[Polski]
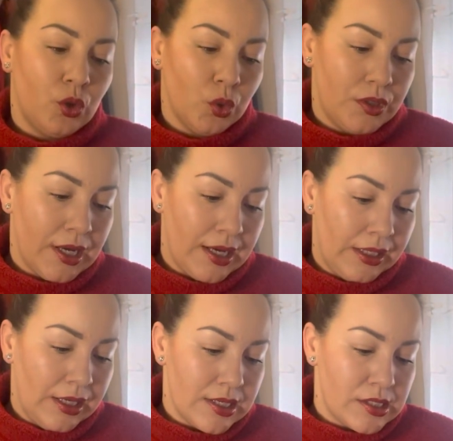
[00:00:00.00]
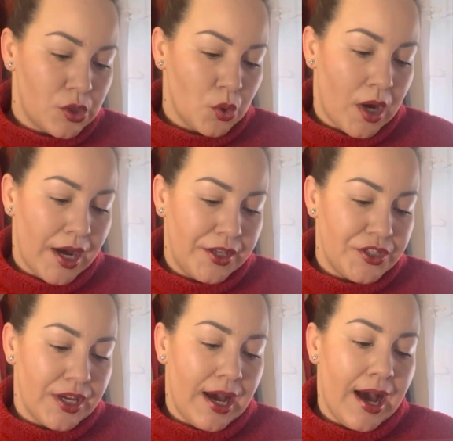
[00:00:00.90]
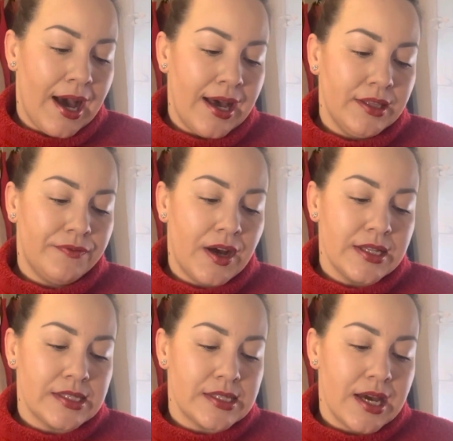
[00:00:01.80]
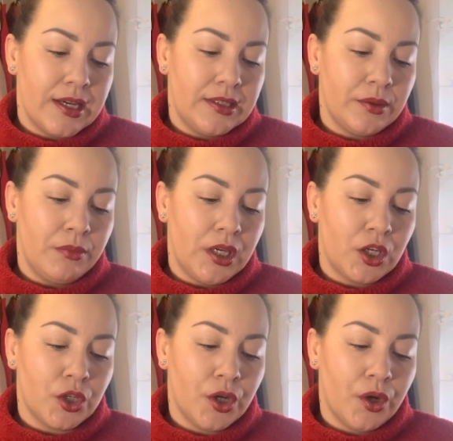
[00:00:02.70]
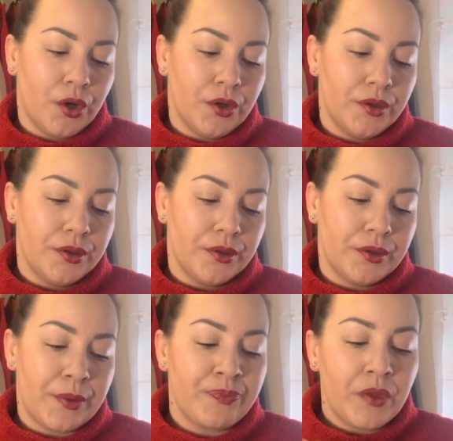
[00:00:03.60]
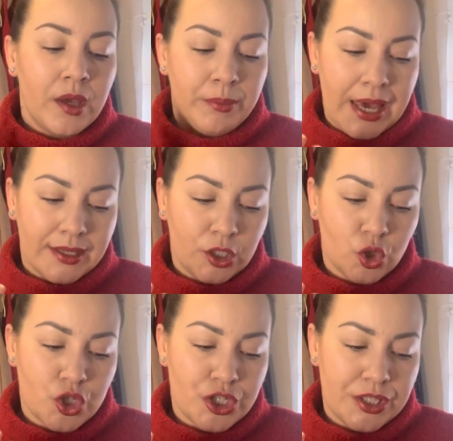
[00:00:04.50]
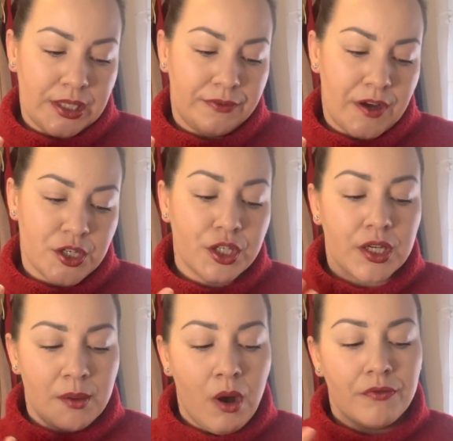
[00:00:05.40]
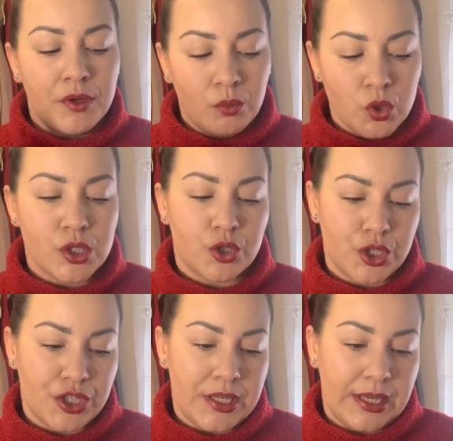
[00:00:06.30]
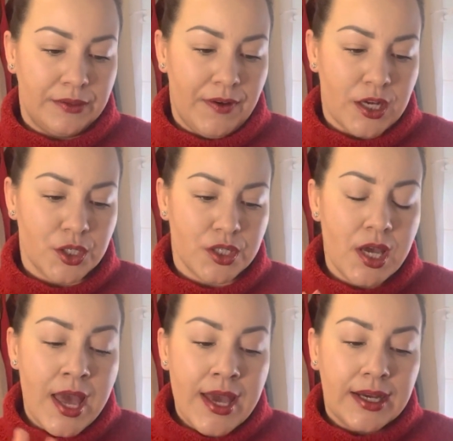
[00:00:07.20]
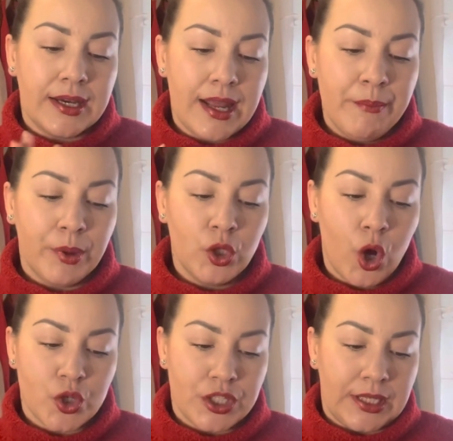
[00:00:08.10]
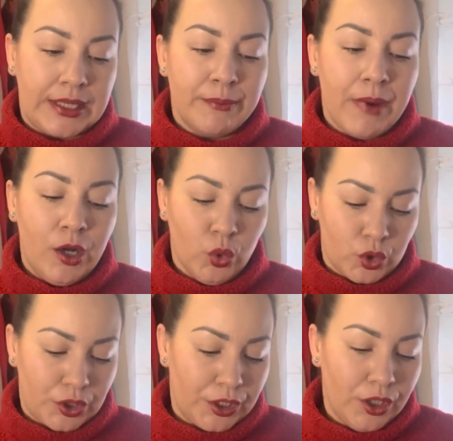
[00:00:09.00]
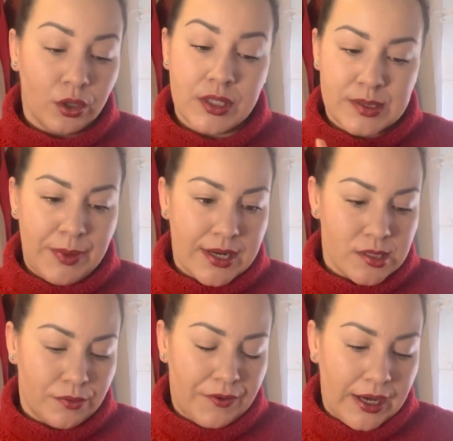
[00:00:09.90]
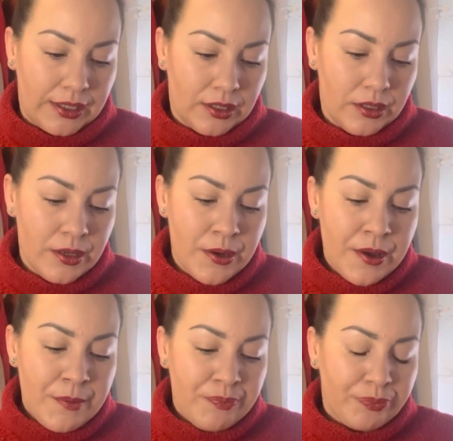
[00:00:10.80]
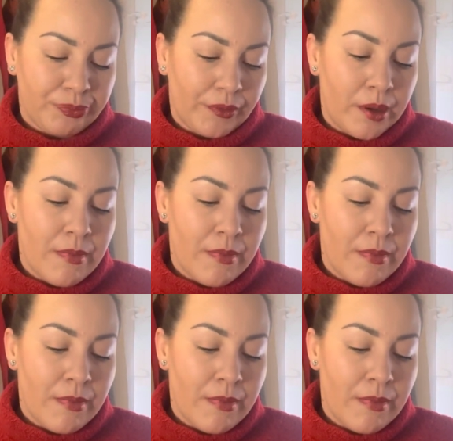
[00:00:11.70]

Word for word: tutaj jest, słuchajcie, Advanced Night Micro y, pianka do czyszczenia twarzy, kremowy mus do czyszczenia twarzy, krem pod oczy taki malutki, on jest bardzo fajny, mm,